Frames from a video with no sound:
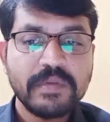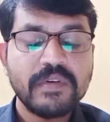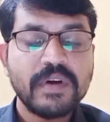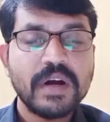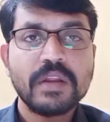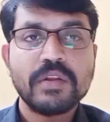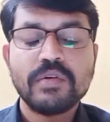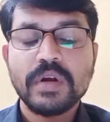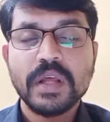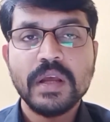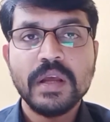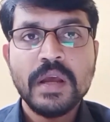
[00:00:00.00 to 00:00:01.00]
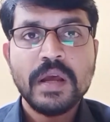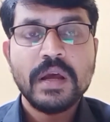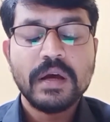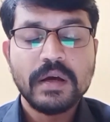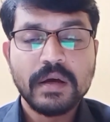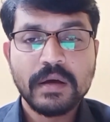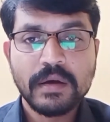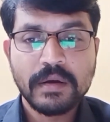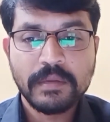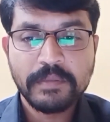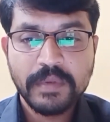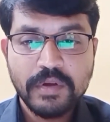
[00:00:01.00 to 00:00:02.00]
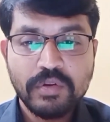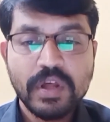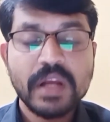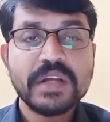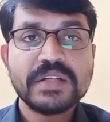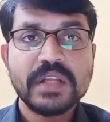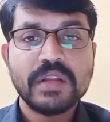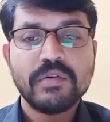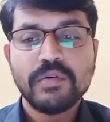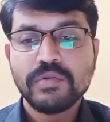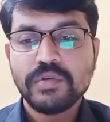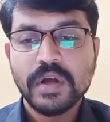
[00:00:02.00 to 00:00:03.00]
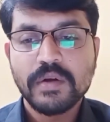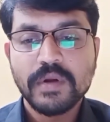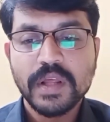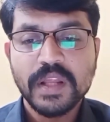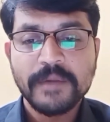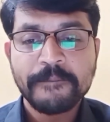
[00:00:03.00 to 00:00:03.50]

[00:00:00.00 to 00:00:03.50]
వాళ్ళతోటి యుద్ధానికి సిద్ధం అవుతున్నారు అనేది